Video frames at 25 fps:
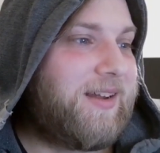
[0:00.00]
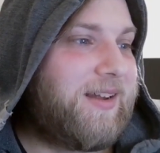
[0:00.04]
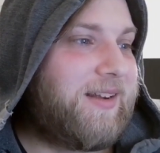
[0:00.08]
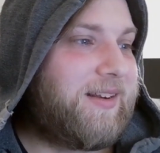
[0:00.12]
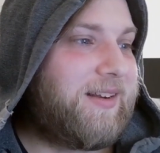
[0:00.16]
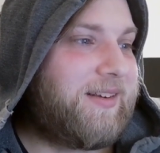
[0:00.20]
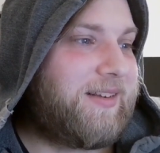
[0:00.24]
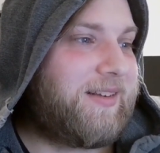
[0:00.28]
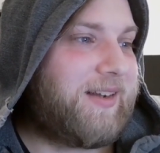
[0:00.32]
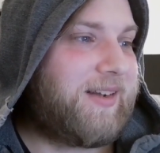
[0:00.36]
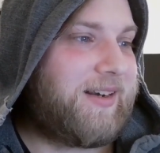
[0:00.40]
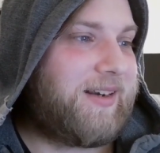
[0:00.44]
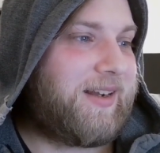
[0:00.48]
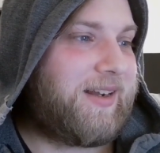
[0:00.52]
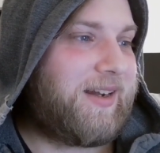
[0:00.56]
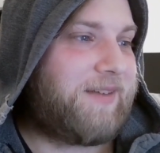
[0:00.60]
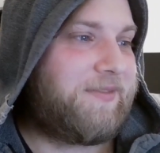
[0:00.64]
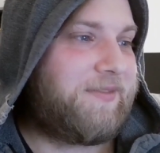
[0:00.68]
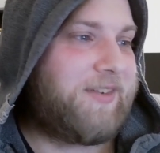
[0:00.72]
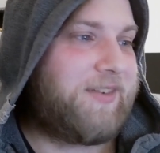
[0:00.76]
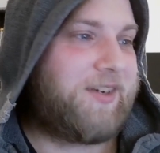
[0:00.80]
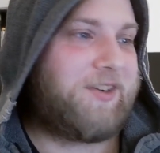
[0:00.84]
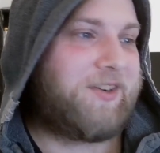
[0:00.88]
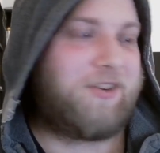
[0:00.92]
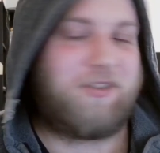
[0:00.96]
dann haben
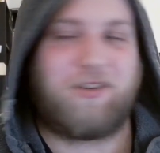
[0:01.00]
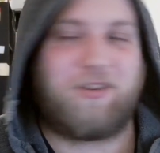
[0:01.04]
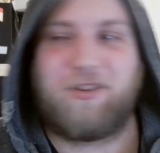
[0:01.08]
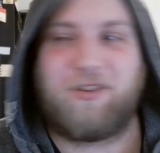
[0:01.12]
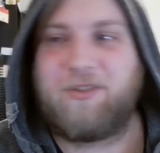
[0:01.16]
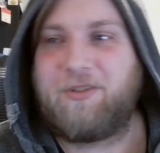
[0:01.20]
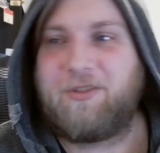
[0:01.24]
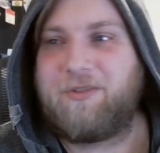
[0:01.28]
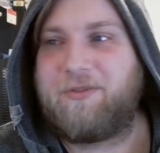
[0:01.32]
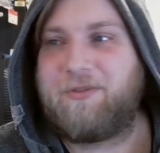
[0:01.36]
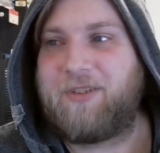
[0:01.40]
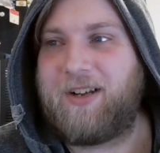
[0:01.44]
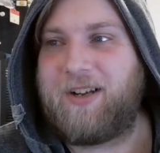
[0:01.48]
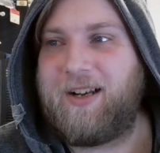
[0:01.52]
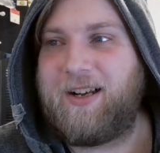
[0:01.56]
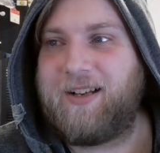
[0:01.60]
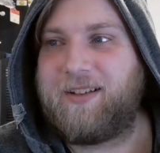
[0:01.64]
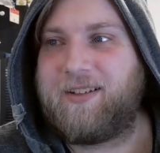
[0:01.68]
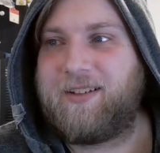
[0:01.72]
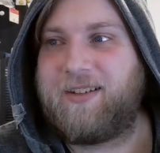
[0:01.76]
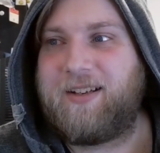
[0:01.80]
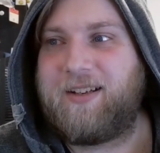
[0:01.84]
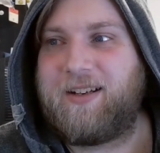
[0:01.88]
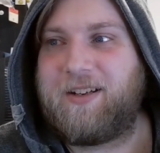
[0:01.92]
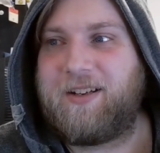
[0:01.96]
wir noch Otto
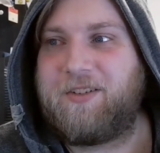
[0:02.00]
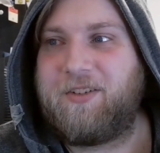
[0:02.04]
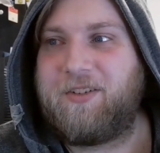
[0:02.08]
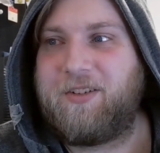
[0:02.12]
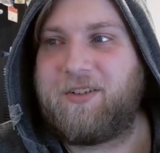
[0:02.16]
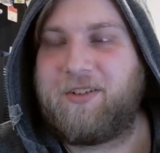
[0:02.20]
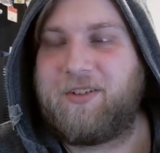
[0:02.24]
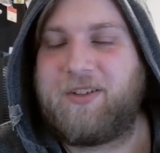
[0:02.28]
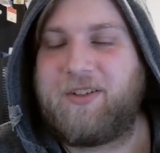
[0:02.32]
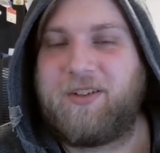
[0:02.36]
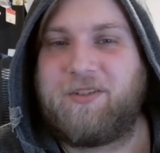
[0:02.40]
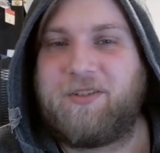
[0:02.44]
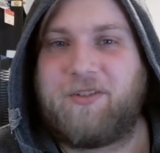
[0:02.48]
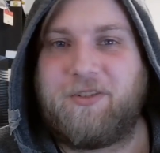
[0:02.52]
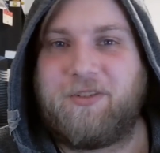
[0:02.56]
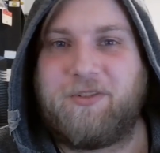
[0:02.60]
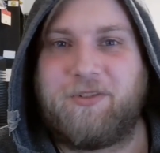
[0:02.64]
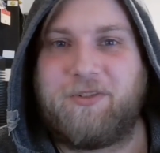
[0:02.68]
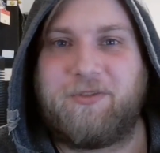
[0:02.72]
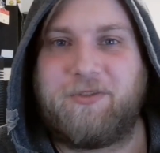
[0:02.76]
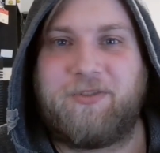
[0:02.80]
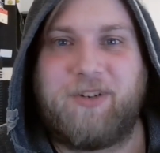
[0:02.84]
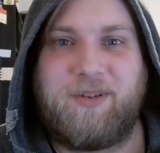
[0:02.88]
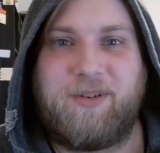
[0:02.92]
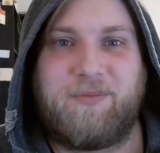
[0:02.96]
Walges, der natürlich aus den
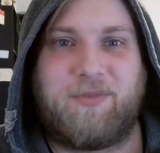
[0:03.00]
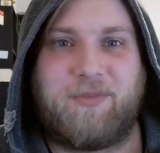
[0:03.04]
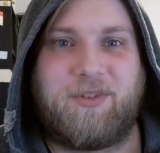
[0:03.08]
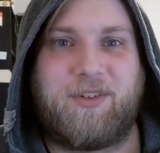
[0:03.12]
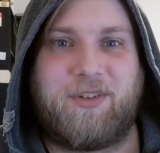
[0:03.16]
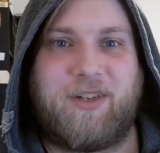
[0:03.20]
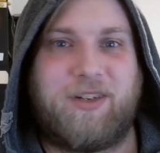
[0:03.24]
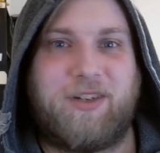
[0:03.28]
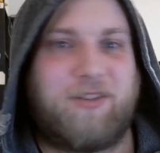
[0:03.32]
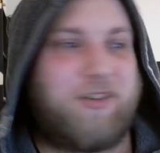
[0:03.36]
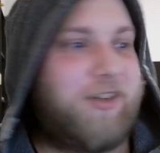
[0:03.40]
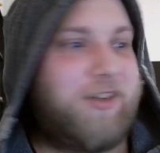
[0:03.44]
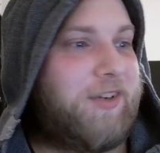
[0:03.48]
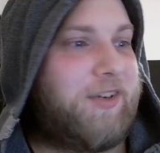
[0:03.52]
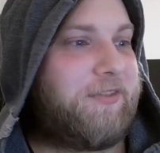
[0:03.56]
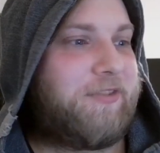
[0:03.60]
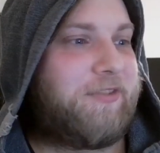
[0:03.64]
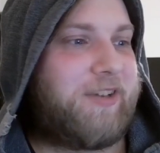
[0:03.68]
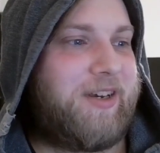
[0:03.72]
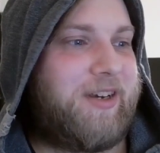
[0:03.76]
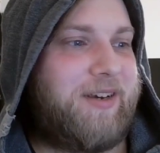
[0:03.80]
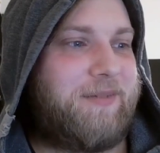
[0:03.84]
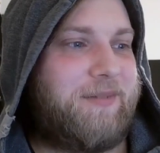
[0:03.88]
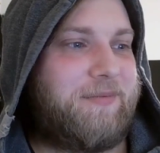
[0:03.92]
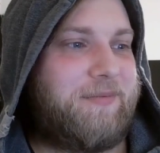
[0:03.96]
Otto-Filmen und den
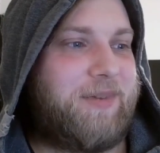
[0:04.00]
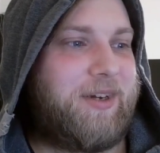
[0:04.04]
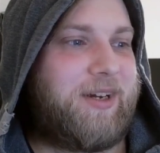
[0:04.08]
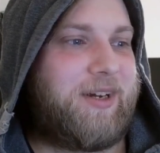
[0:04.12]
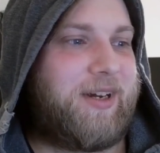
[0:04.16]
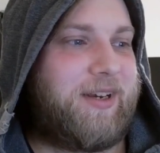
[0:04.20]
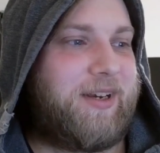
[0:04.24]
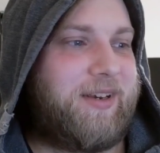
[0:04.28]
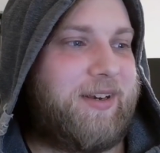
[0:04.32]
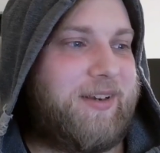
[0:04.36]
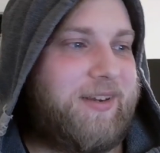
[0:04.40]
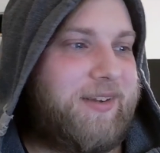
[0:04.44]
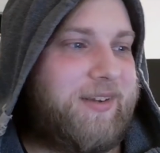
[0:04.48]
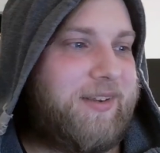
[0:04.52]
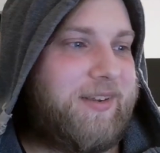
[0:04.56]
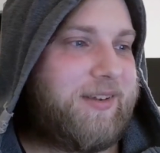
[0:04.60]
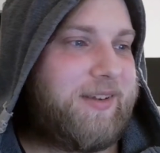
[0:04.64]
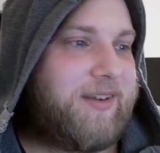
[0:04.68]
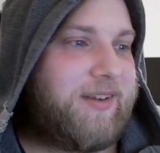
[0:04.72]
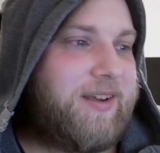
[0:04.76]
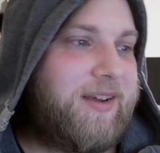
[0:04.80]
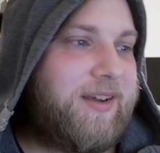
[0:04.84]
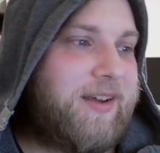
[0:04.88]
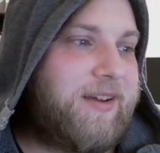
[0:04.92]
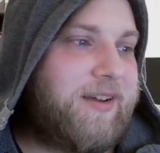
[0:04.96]
Odifanten bekannt
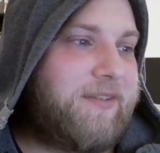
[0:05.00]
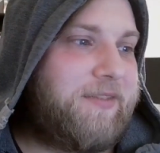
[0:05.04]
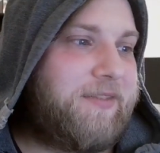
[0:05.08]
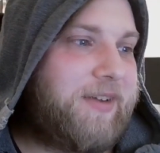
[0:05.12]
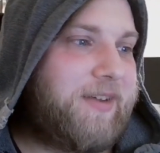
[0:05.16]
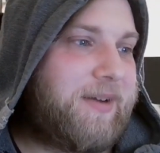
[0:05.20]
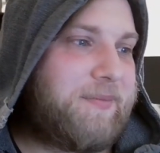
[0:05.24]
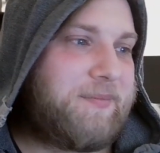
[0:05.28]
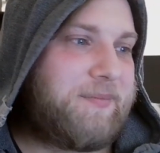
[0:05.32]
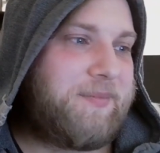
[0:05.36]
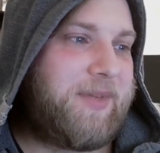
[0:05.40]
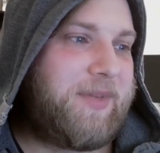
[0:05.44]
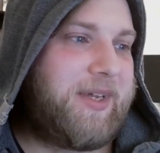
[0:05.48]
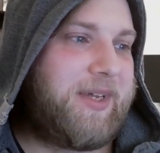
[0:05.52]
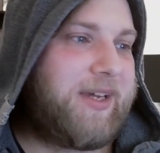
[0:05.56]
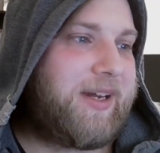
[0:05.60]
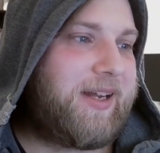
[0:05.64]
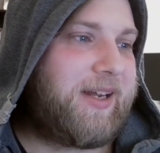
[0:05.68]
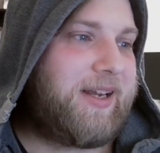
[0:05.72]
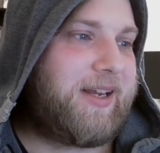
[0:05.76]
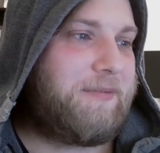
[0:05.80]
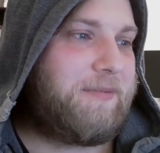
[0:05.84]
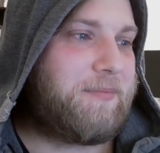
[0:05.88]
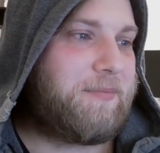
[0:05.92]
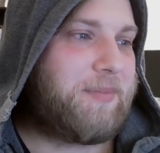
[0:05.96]
ist. Wir haben
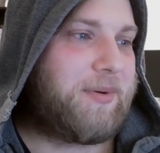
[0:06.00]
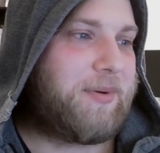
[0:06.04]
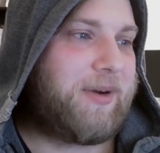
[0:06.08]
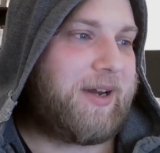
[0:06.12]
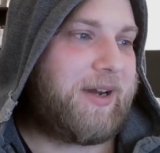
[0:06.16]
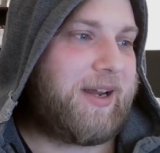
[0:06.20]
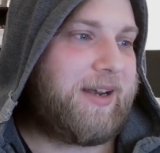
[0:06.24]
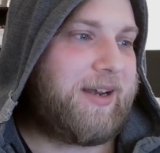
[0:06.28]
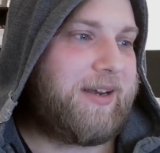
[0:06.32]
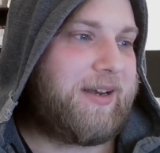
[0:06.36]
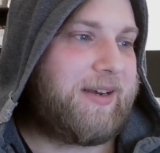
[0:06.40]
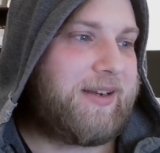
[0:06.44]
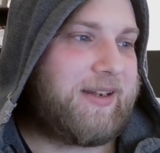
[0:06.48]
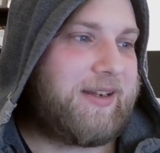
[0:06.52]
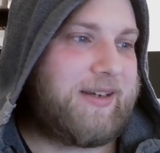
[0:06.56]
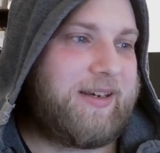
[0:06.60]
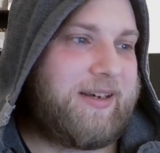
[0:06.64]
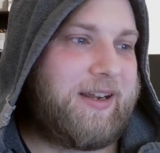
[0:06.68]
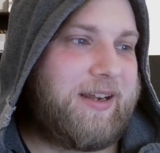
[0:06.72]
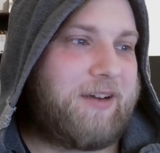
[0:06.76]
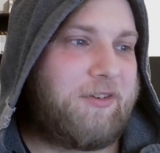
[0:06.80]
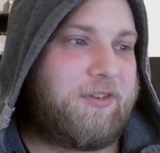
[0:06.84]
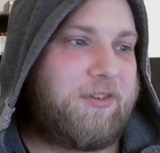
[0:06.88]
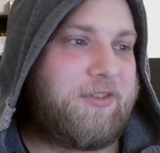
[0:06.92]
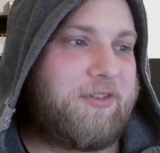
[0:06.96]
Michael Brandner,
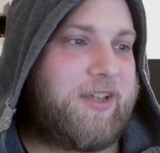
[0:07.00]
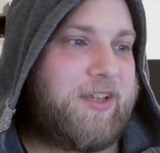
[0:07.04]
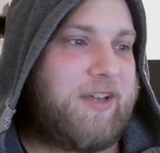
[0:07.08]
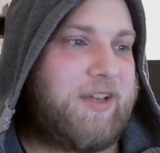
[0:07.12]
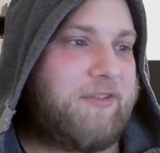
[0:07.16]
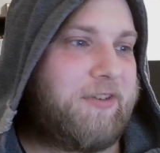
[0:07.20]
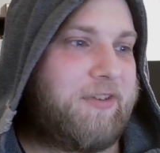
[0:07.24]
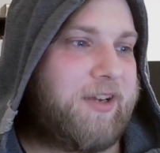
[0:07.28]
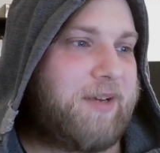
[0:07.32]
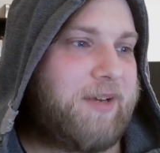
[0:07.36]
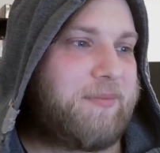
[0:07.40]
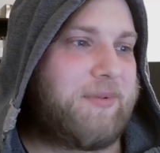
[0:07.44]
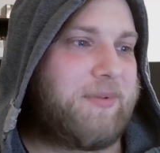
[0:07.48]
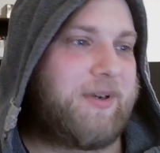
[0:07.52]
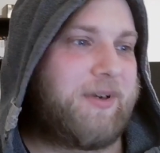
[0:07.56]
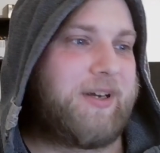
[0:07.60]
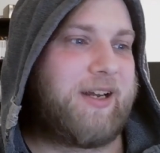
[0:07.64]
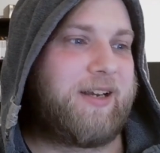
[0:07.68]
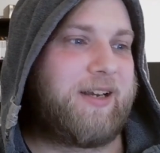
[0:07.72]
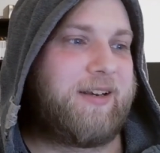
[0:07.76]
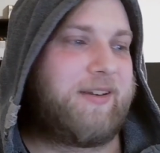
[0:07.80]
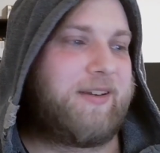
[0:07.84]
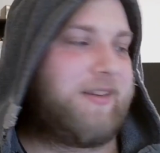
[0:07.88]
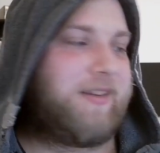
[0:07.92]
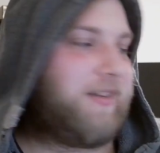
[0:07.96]
der aus Siegfried
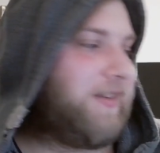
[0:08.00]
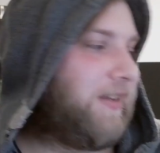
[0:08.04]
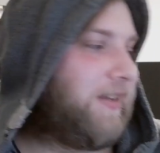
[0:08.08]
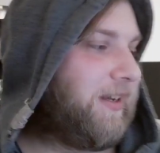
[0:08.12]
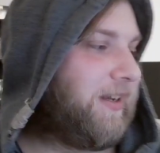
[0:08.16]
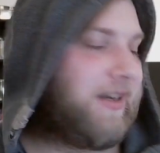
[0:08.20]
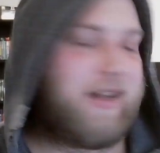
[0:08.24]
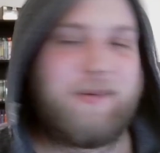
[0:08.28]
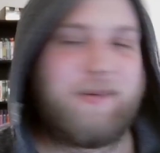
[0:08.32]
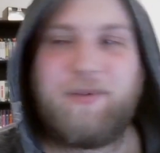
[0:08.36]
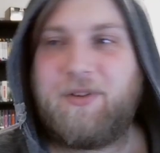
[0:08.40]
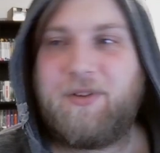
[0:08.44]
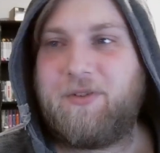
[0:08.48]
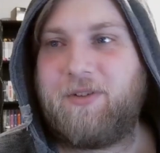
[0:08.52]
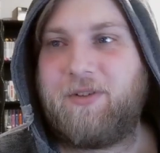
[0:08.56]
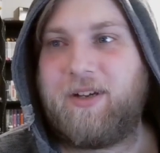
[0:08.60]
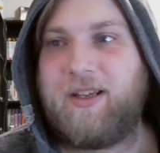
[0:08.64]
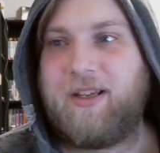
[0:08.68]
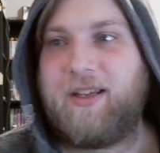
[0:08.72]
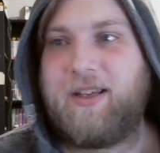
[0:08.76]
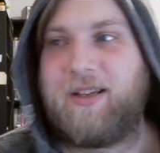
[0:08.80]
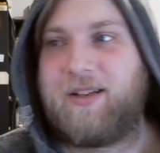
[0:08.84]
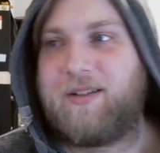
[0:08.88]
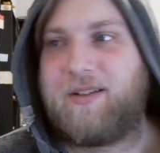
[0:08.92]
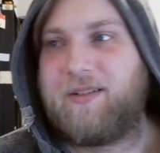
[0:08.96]
bekannt ist. Den habe ich sogar
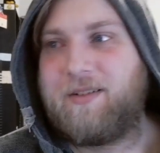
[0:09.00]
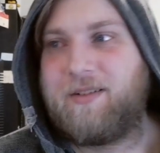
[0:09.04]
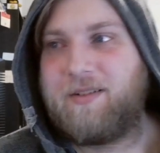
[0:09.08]
hier.